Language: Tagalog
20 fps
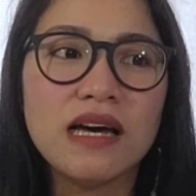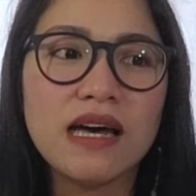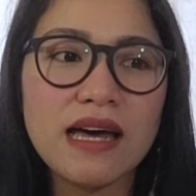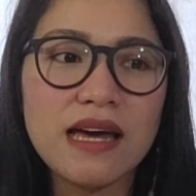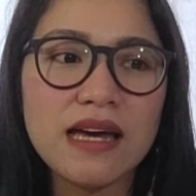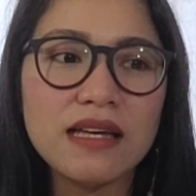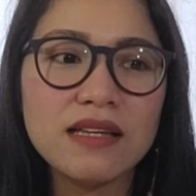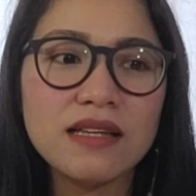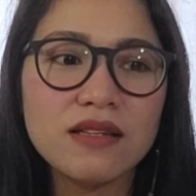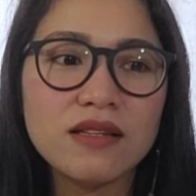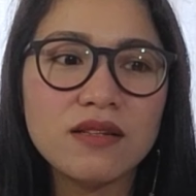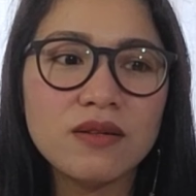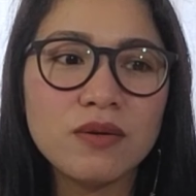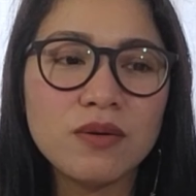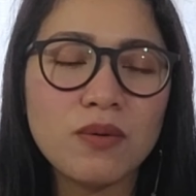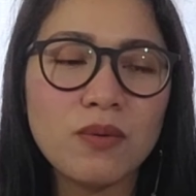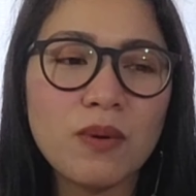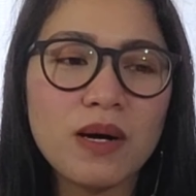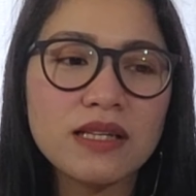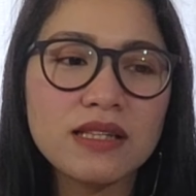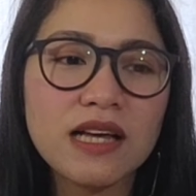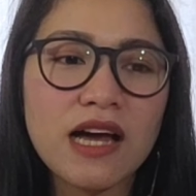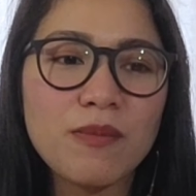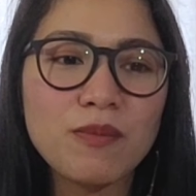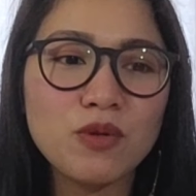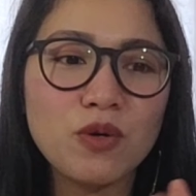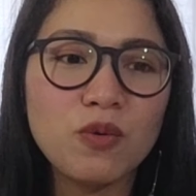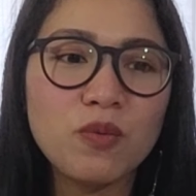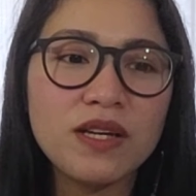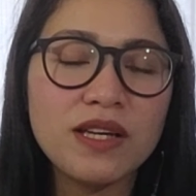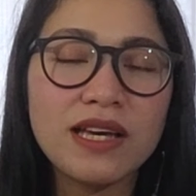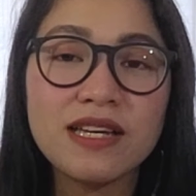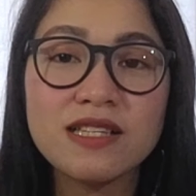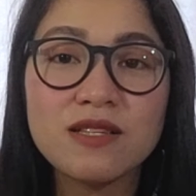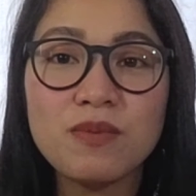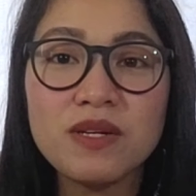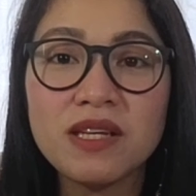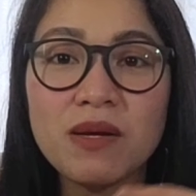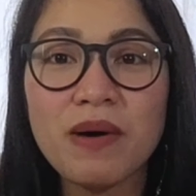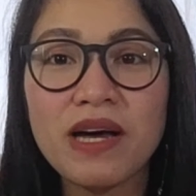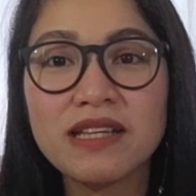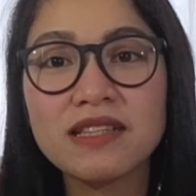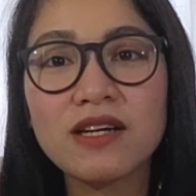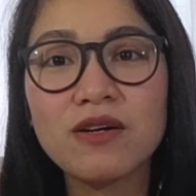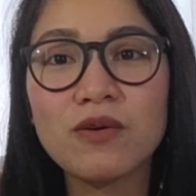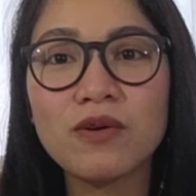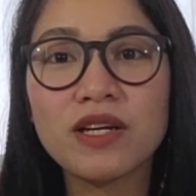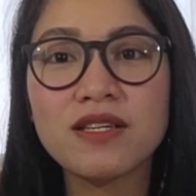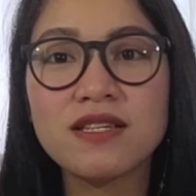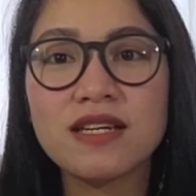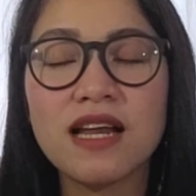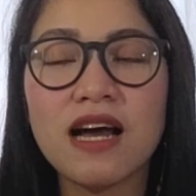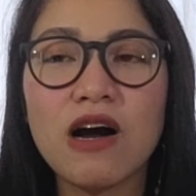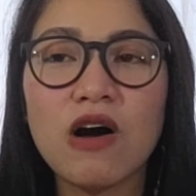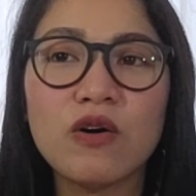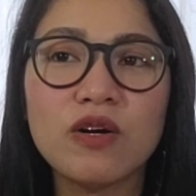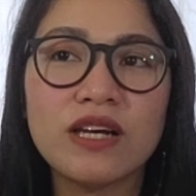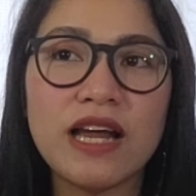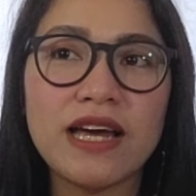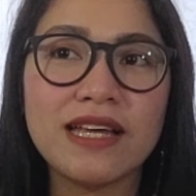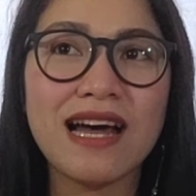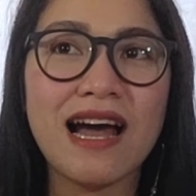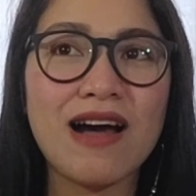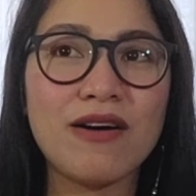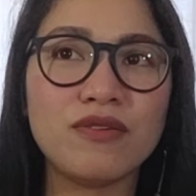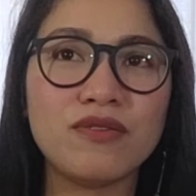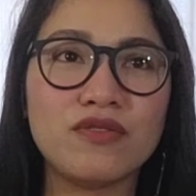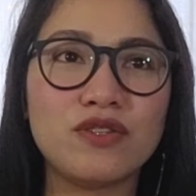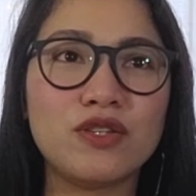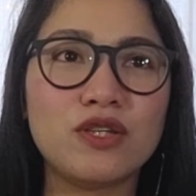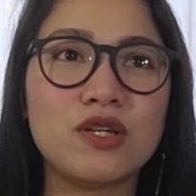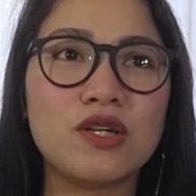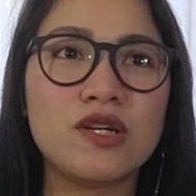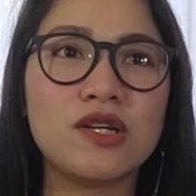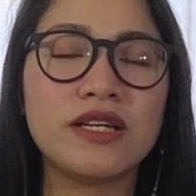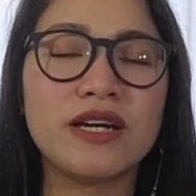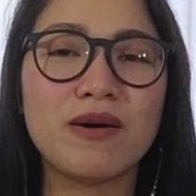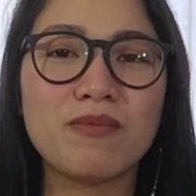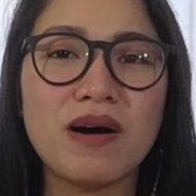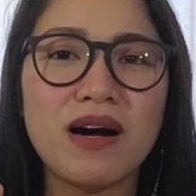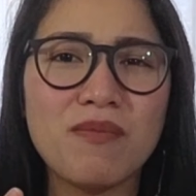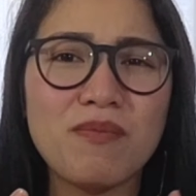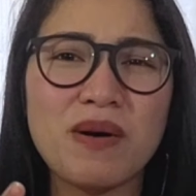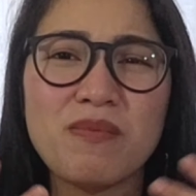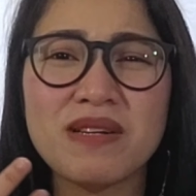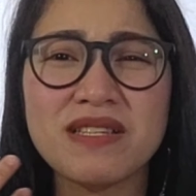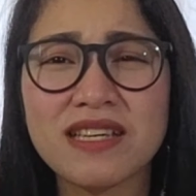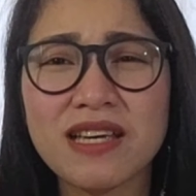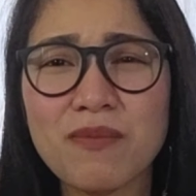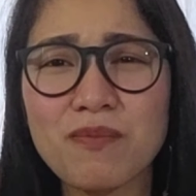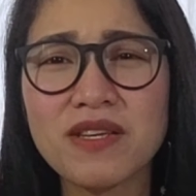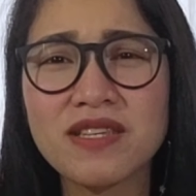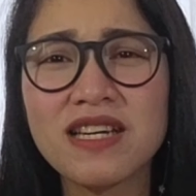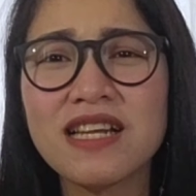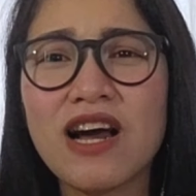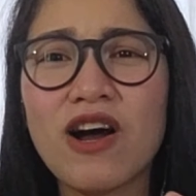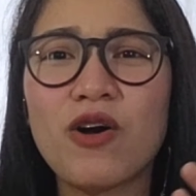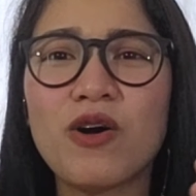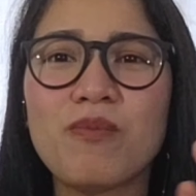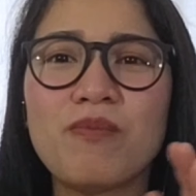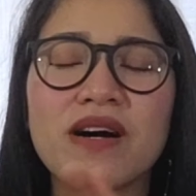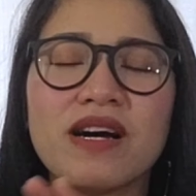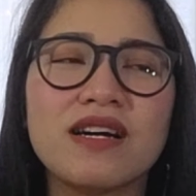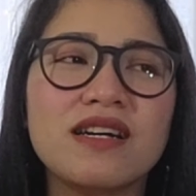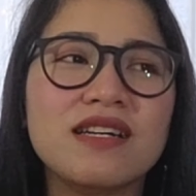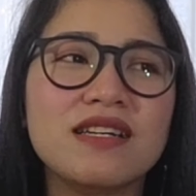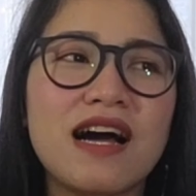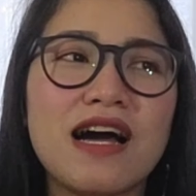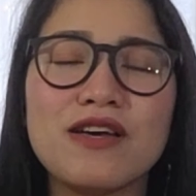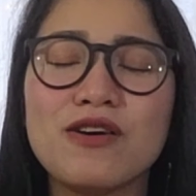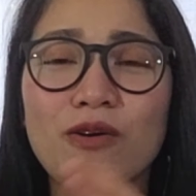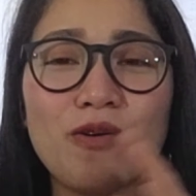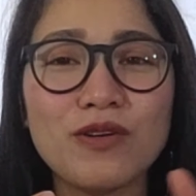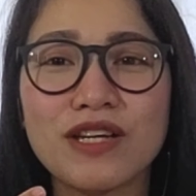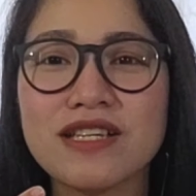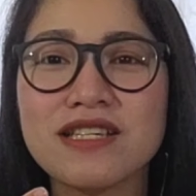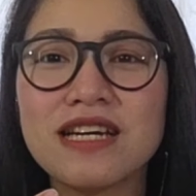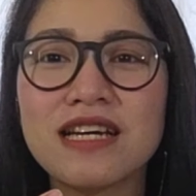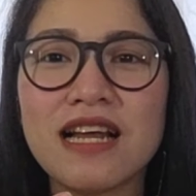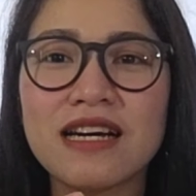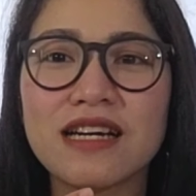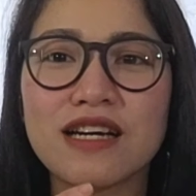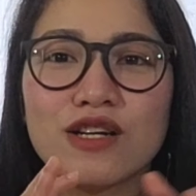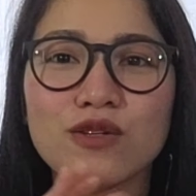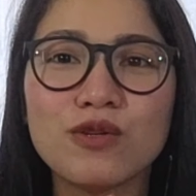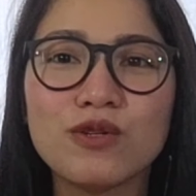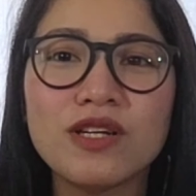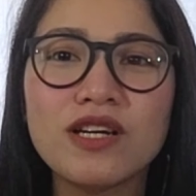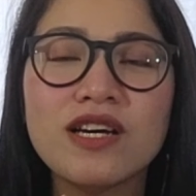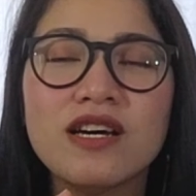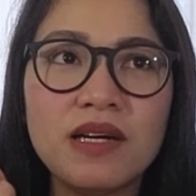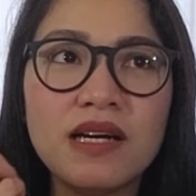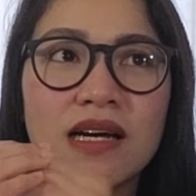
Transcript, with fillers: And what I'm doing is binibenta ko rin sila online after ng mga pagmasikip na sila or pag ayoko na sila, ganun.